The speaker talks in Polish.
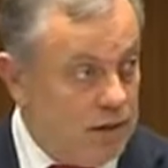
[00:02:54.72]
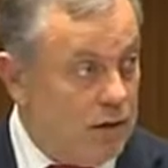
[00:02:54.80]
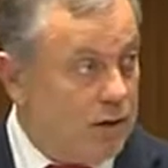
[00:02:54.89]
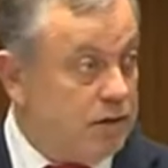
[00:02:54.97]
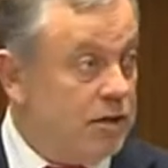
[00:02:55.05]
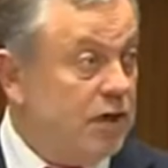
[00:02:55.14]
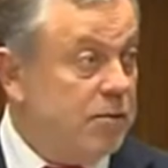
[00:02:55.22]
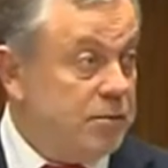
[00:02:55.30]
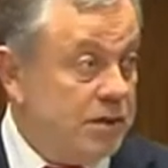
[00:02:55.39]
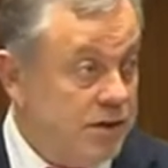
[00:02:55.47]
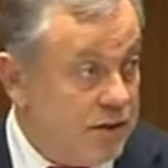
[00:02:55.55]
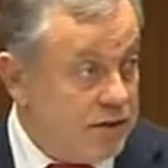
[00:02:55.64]
i od ich
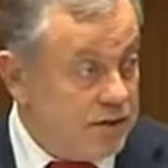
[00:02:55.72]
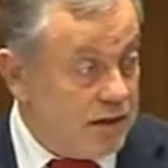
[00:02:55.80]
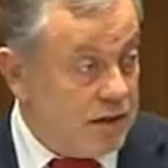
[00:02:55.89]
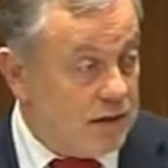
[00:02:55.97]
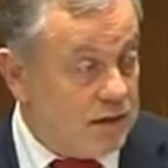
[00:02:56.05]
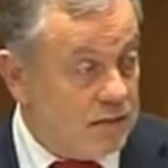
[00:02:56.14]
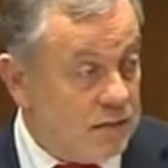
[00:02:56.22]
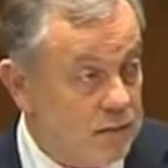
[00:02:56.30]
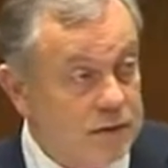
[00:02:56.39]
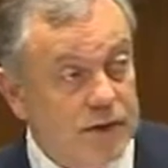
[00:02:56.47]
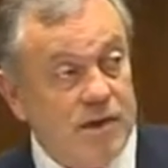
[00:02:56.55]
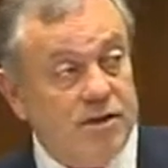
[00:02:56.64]
przyjęcia
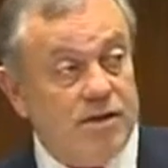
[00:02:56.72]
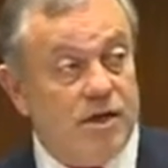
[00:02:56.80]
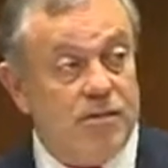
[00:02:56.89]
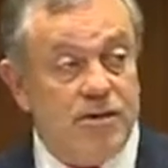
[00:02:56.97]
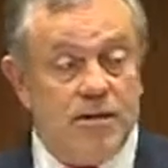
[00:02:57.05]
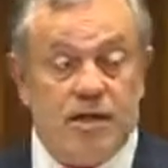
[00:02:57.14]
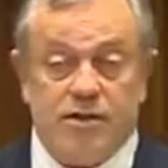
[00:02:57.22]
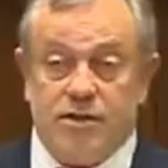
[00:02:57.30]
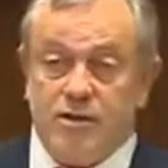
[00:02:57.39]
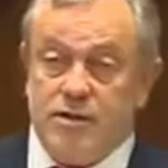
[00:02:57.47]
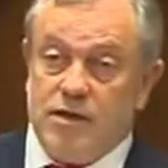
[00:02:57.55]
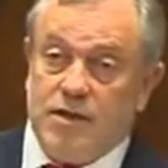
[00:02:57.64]
uzależniamy
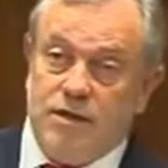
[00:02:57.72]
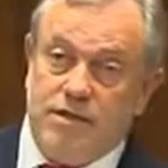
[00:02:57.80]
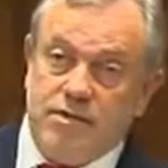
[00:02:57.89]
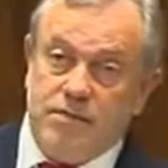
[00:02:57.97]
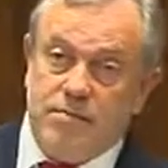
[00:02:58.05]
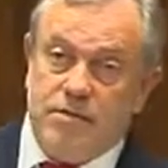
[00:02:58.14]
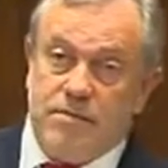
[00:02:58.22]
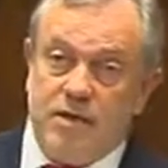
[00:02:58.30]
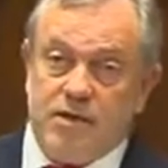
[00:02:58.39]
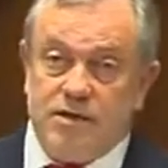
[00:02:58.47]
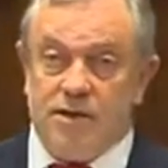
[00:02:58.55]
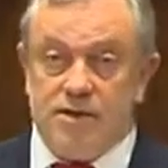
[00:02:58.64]
nasze ostateczne
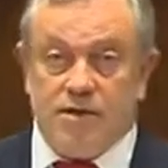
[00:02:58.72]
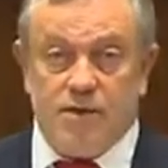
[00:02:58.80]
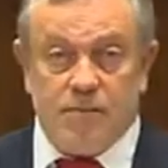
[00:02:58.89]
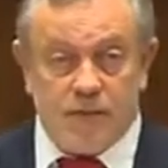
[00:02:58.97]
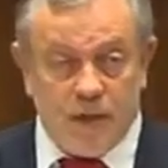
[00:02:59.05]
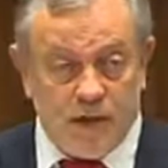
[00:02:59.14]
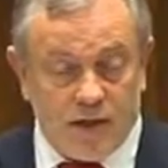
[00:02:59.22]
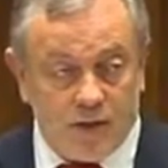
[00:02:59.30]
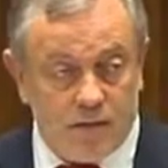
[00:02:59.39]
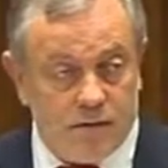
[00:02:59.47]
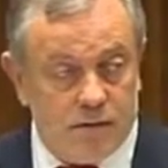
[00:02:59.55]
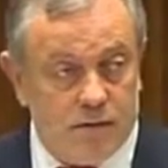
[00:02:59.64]
poparcie dla tego
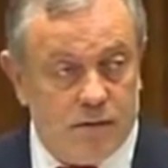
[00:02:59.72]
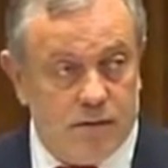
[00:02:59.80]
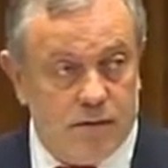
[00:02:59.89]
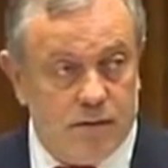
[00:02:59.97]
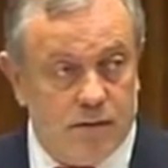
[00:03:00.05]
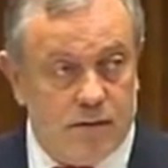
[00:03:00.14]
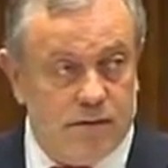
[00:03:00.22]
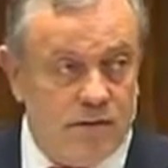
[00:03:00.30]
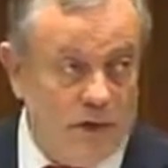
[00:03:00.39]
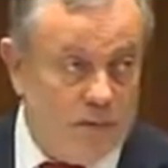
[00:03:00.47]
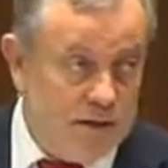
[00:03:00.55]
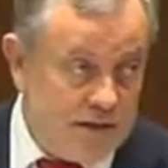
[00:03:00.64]
projektu.
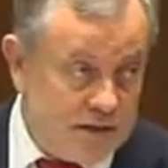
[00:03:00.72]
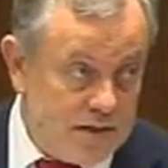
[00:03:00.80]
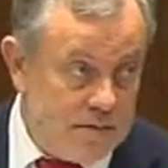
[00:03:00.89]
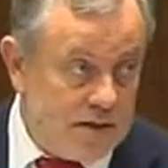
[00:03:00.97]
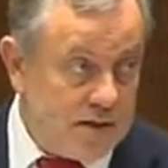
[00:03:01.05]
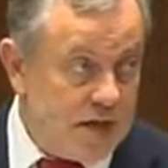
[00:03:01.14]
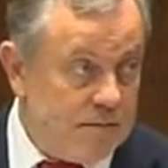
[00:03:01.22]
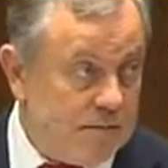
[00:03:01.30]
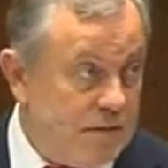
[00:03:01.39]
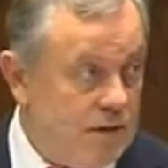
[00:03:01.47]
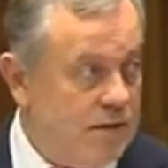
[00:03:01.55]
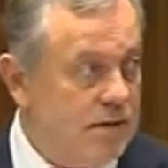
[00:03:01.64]
Na obecnym
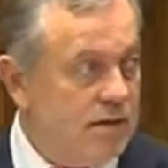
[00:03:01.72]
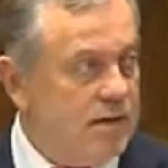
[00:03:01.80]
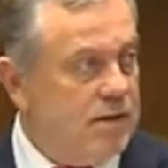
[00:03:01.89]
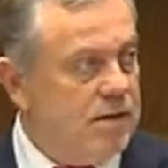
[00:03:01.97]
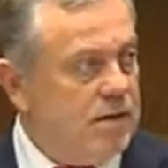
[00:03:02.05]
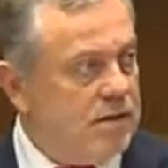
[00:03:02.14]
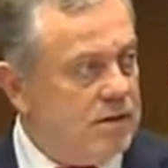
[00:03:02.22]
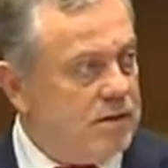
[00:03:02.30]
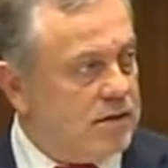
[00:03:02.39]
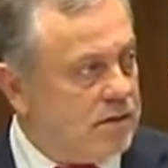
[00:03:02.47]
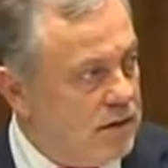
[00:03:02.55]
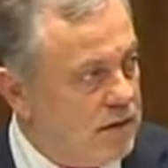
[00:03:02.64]
etapie
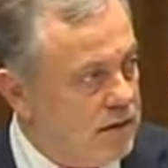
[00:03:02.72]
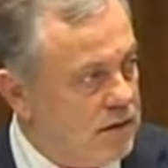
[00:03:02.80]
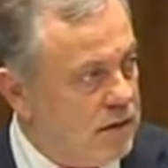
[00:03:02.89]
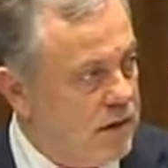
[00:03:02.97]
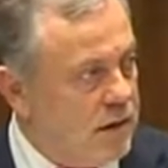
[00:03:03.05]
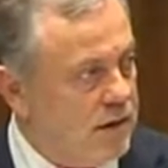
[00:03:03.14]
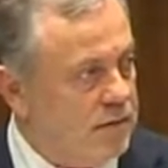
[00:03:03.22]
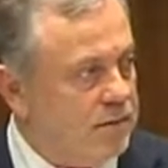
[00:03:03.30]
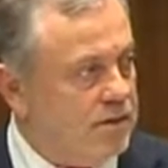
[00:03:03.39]
zgody na